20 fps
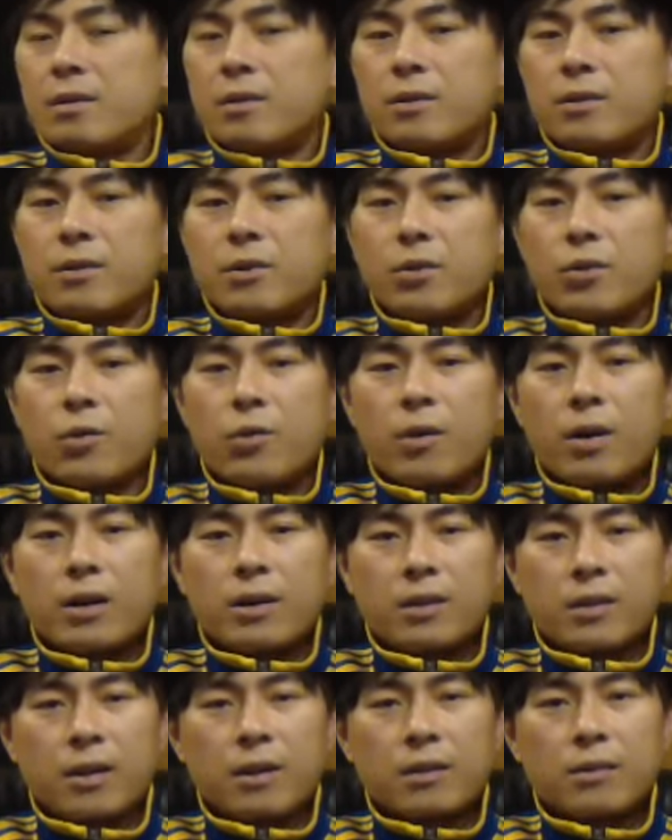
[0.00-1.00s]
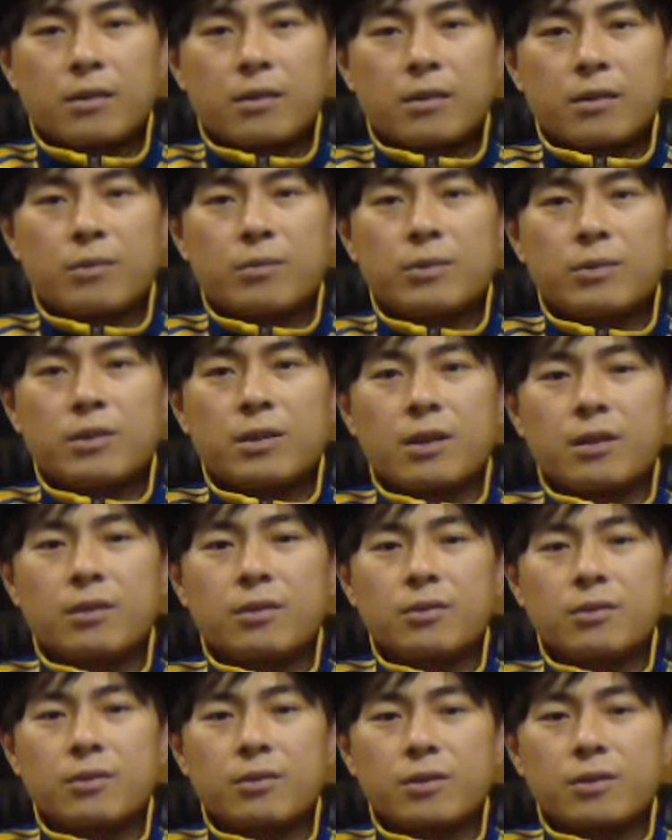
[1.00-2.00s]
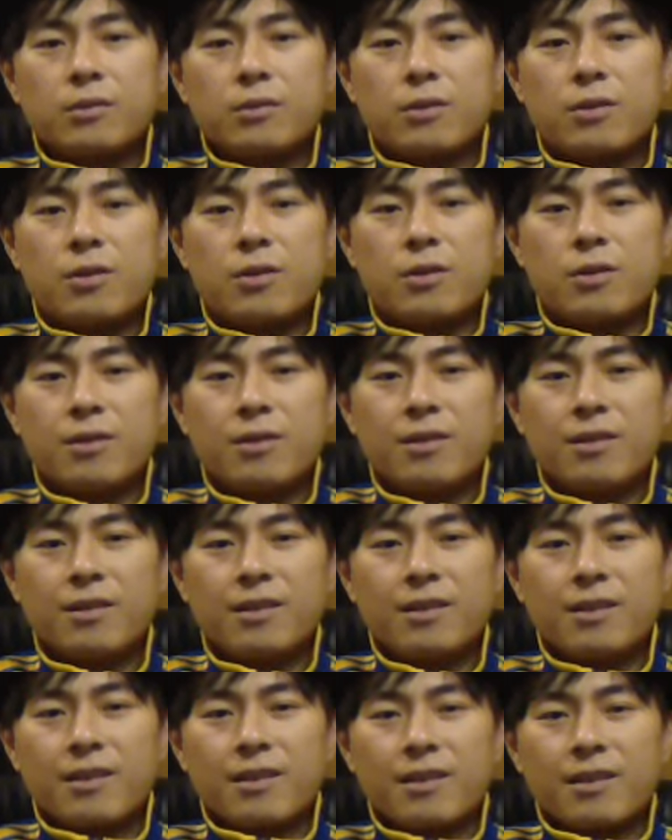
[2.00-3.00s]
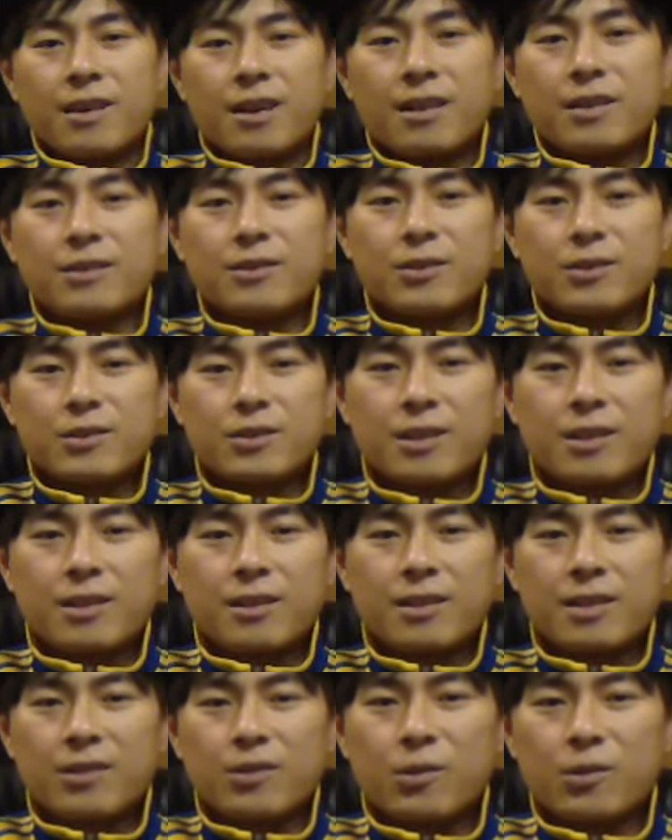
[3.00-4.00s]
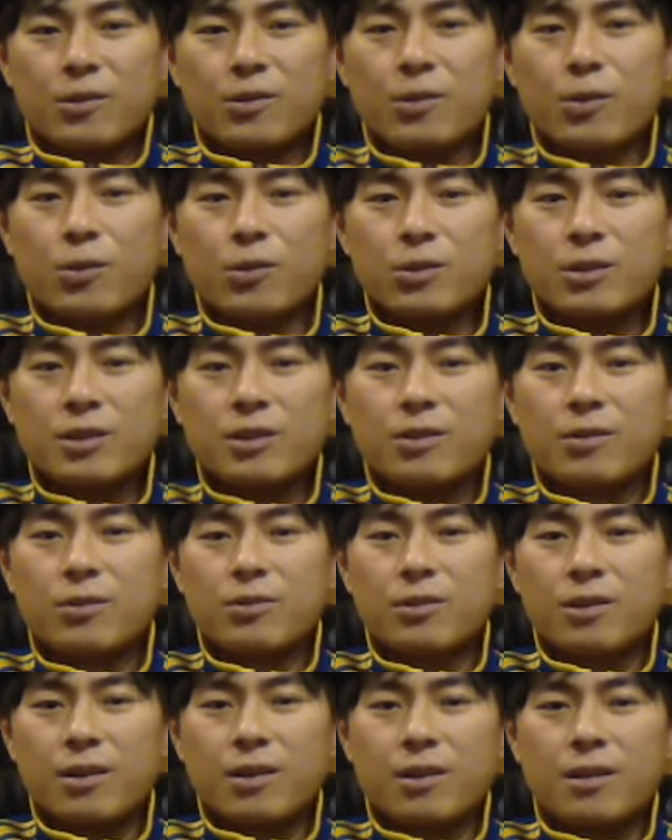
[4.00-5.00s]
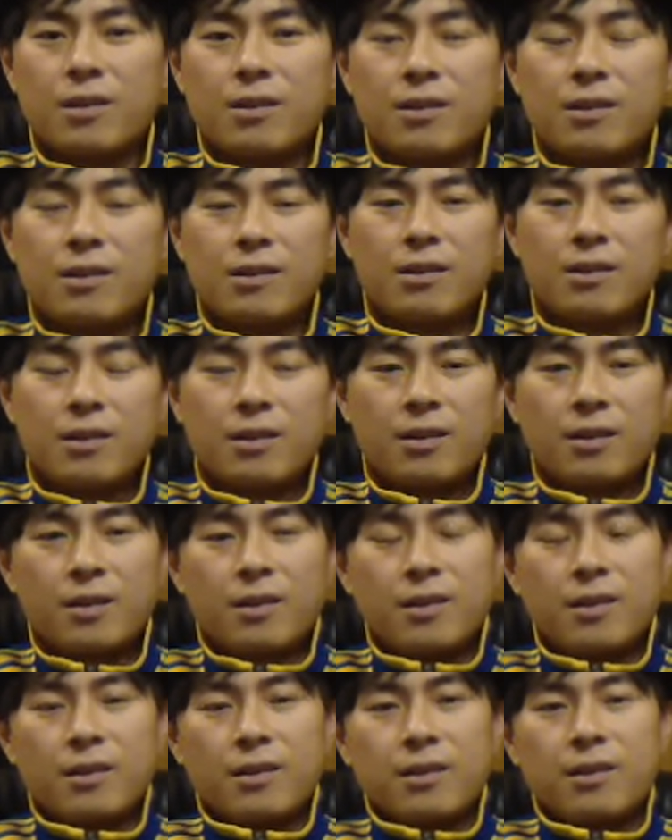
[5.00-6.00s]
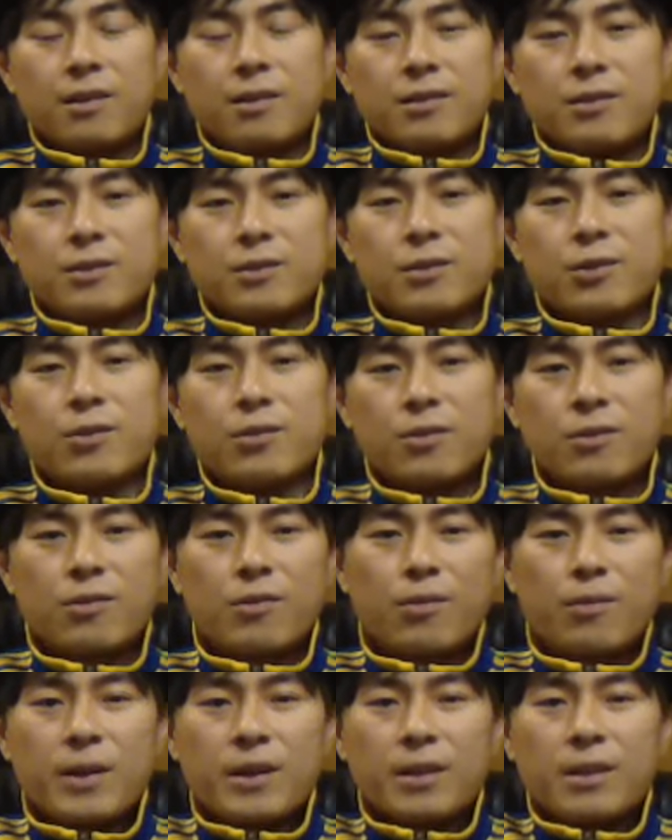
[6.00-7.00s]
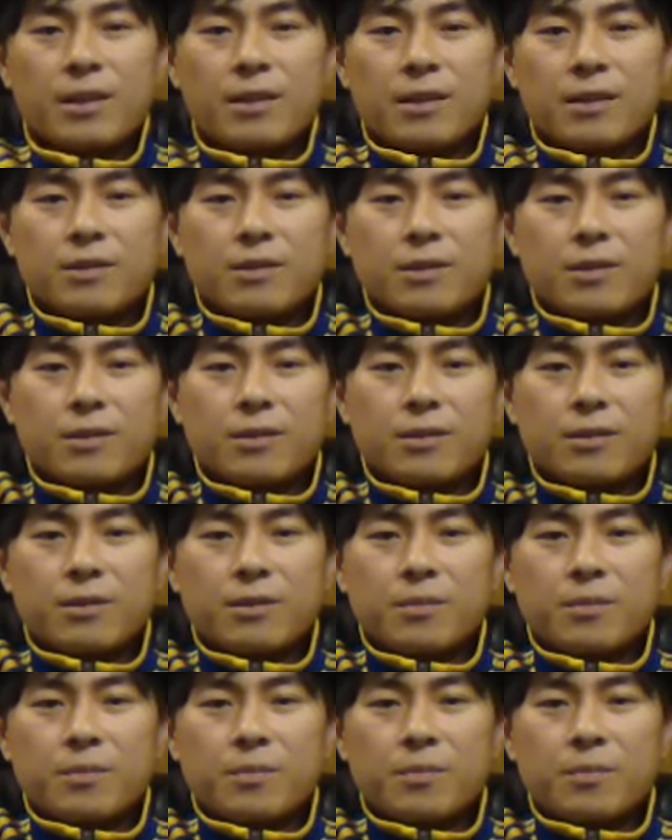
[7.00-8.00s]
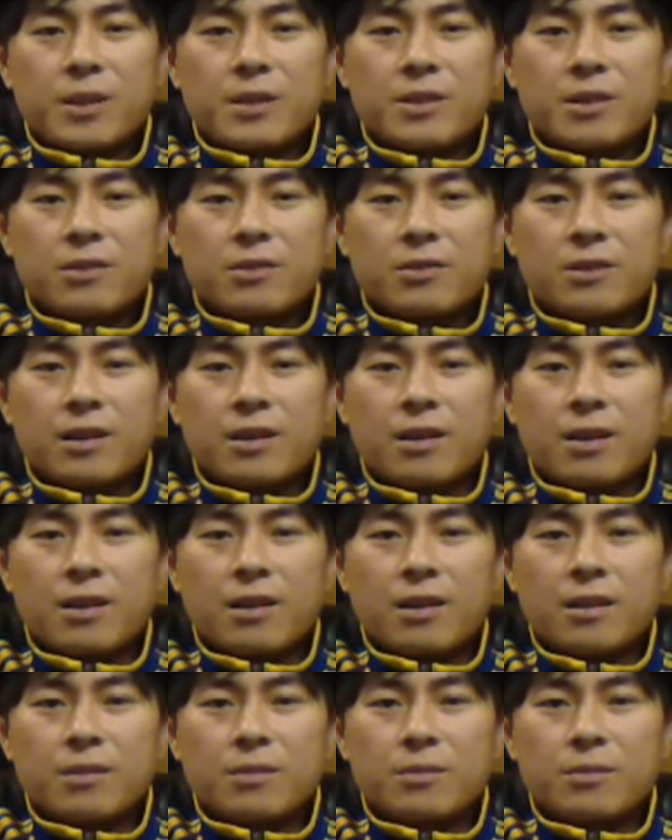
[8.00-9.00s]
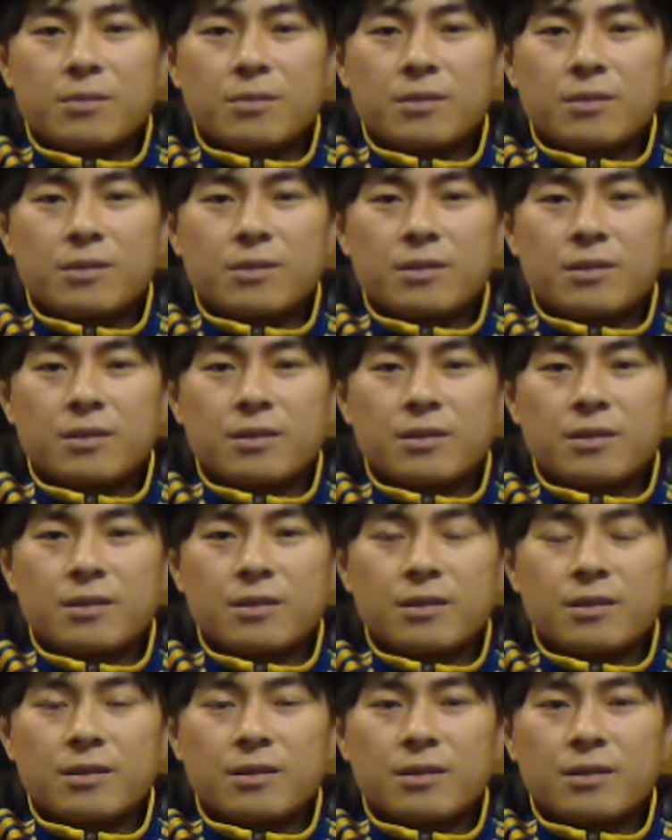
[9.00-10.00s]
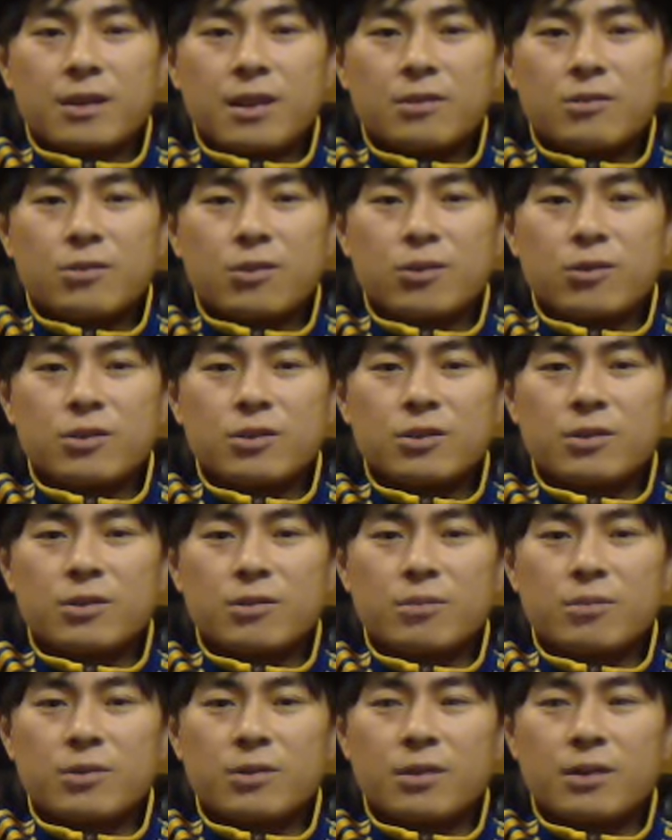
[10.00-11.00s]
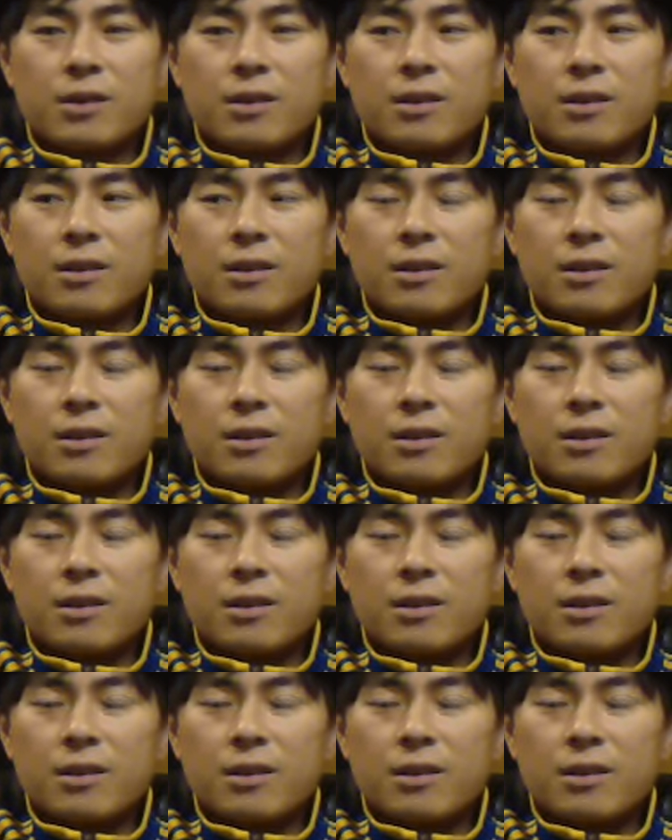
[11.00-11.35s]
弱いなって思ったんですよねその改造された当時というかそこまでめちゃくちゃなテクノロジーを持って